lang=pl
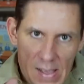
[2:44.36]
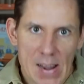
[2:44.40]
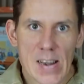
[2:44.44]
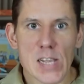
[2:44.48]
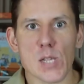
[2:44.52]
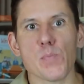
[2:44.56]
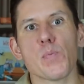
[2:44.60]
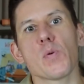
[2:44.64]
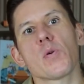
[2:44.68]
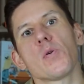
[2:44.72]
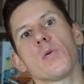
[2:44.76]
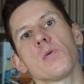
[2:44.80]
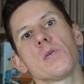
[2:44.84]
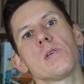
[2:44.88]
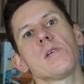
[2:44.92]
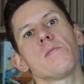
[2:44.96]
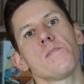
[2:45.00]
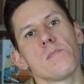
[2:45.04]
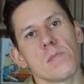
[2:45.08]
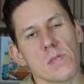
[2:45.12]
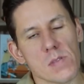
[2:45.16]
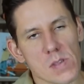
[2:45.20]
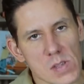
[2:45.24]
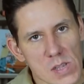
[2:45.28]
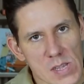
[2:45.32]
Ale spokojnie,
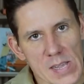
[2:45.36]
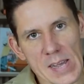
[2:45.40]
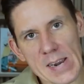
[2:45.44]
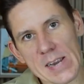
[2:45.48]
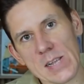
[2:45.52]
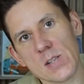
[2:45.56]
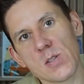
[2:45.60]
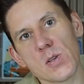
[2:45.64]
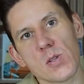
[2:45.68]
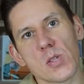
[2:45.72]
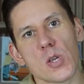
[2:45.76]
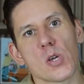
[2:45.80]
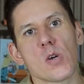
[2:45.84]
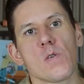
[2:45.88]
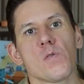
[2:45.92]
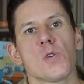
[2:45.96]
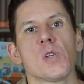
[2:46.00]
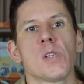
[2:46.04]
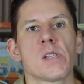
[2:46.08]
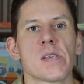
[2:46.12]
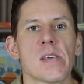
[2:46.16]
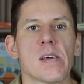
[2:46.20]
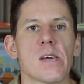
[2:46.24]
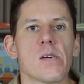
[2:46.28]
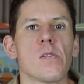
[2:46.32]
zaraz do tego
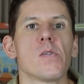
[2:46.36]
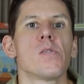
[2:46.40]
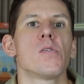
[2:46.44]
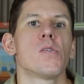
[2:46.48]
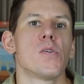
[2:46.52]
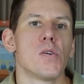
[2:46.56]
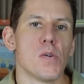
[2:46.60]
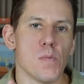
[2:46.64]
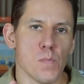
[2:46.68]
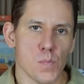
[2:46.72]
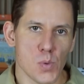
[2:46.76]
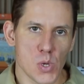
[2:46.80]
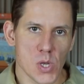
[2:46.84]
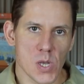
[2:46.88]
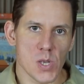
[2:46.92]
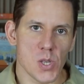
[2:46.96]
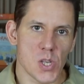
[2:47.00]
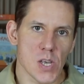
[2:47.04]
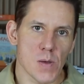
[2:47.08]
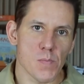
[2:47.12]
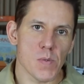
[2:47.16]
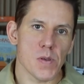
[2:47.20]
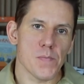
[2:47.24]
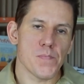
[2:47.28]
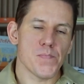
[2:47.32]
wszystkiego
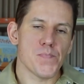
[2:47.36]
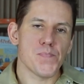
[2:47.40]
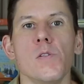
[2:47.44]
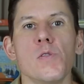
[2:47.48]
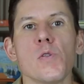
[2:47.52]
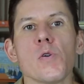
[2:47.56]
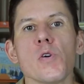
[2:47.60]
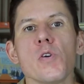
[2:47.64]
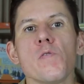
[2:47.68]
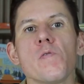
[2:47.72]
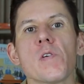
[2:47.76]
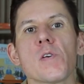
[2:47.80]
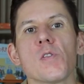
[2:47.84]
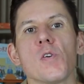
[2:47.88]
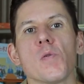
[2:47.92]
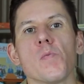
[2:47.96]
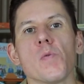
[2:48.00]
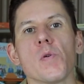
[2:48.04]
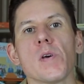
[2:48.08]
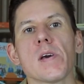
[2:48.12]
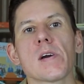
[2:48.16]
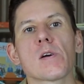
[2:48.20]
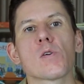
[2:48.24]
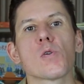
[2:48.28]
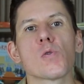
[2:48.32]
przejdziemy. No i
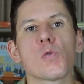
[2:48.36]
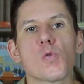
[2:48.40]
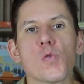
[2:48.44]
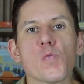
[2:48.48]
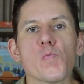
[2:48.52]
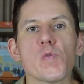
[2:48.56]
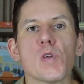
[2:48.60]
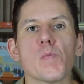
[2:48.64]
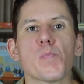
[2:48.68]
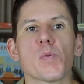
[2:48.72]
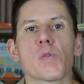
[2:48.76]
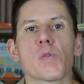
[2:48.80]
wiadomo, jako dumni